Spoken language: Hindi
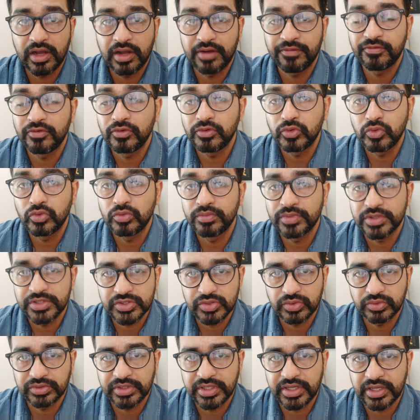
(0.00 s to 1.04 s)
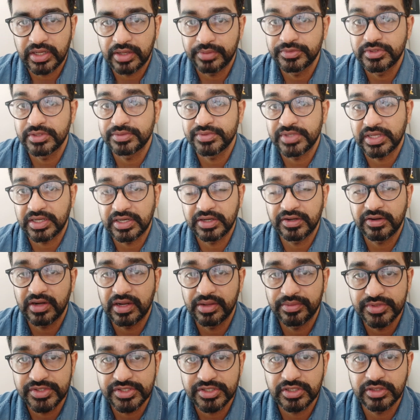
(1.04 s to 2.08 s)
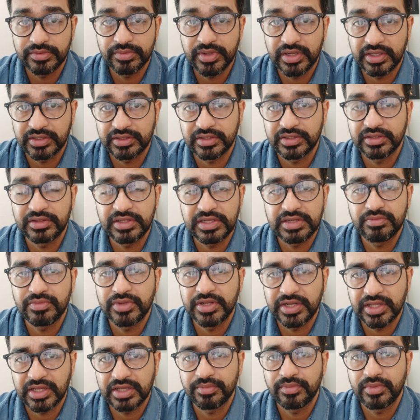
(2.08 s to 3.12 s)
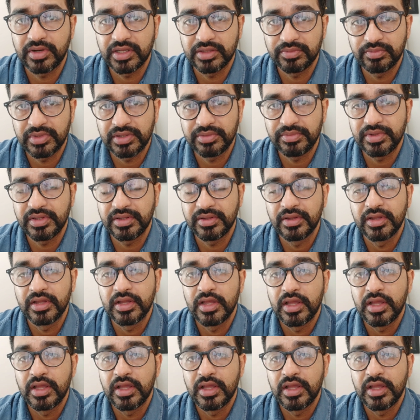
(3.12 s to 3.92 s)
हाफ टू टू मंथ्स होता है आप जब सेकंड ट्राइमेस्टर में आते हैं तीन महीने के बाद में भी